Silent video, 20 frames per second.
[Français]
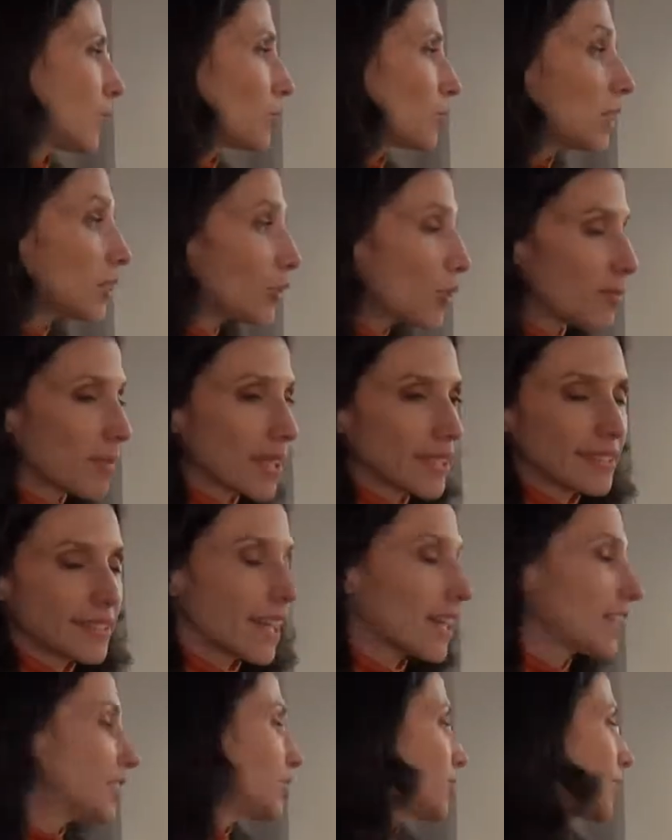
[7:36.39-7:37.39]
huile de
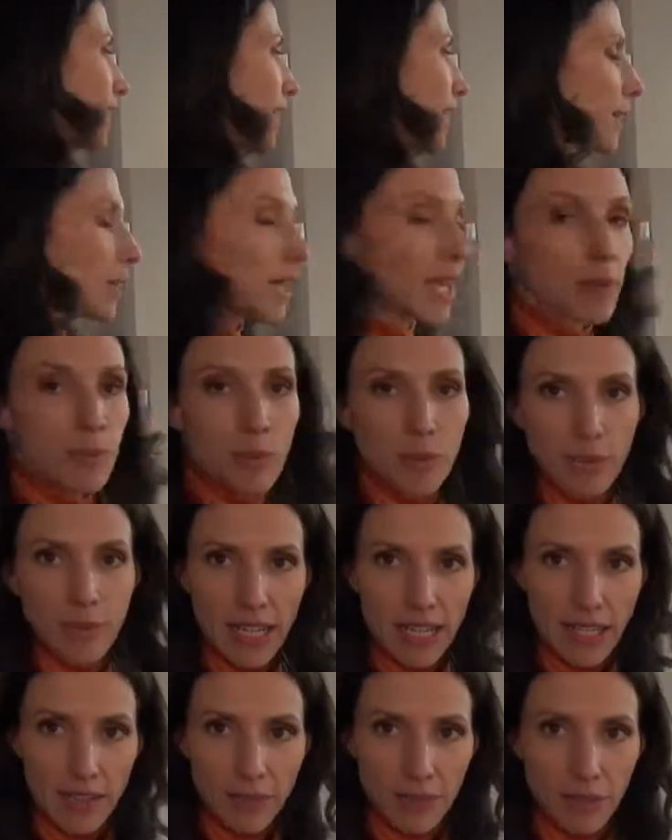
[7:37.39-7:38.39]
massage et baume
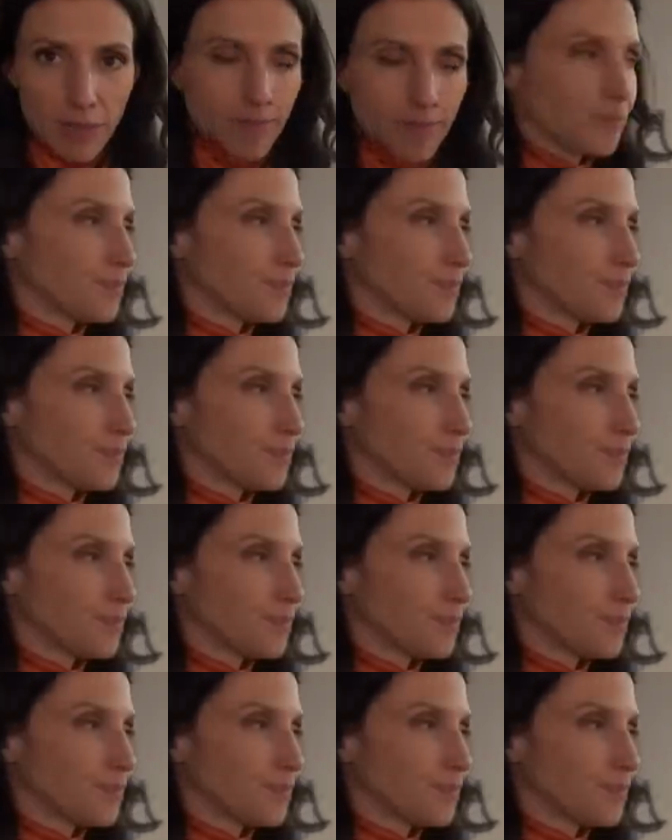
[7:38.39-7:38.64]
à lèvres.